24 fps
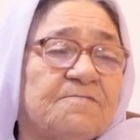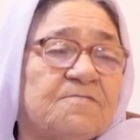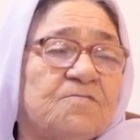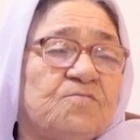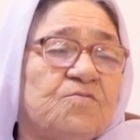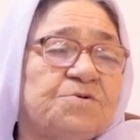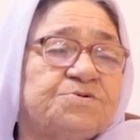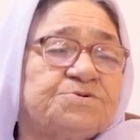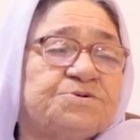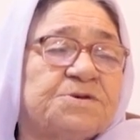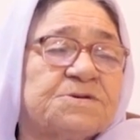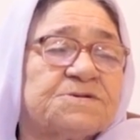
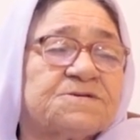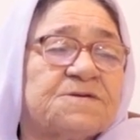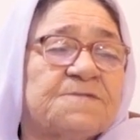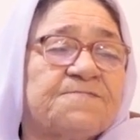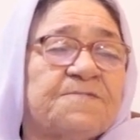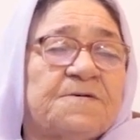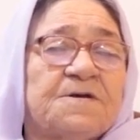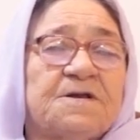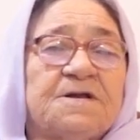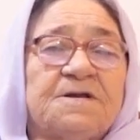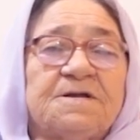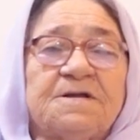وجه
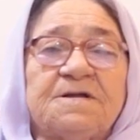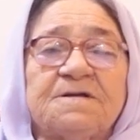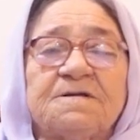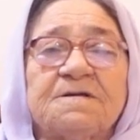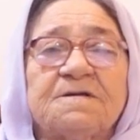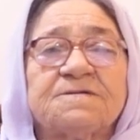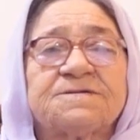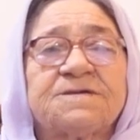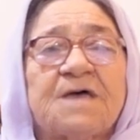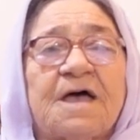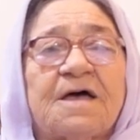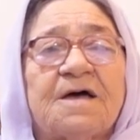الصبح
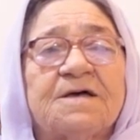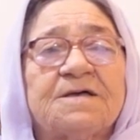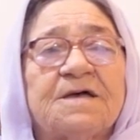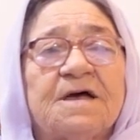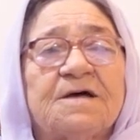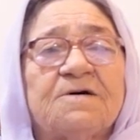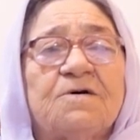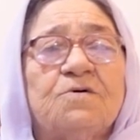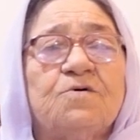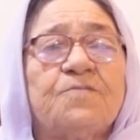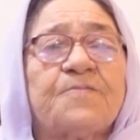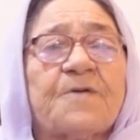ساعة
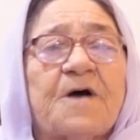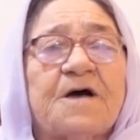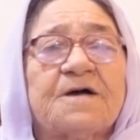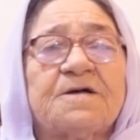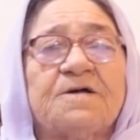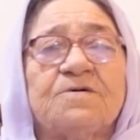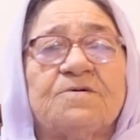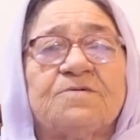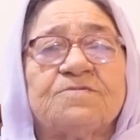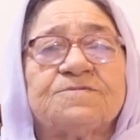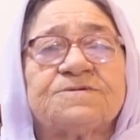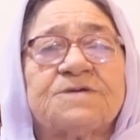أوبعة
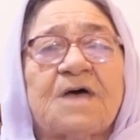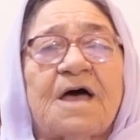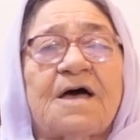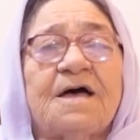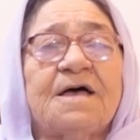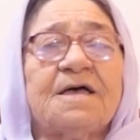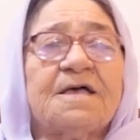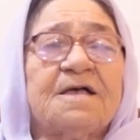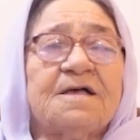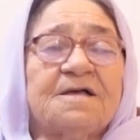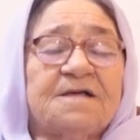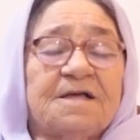كنقوم
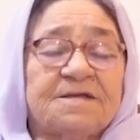ساعة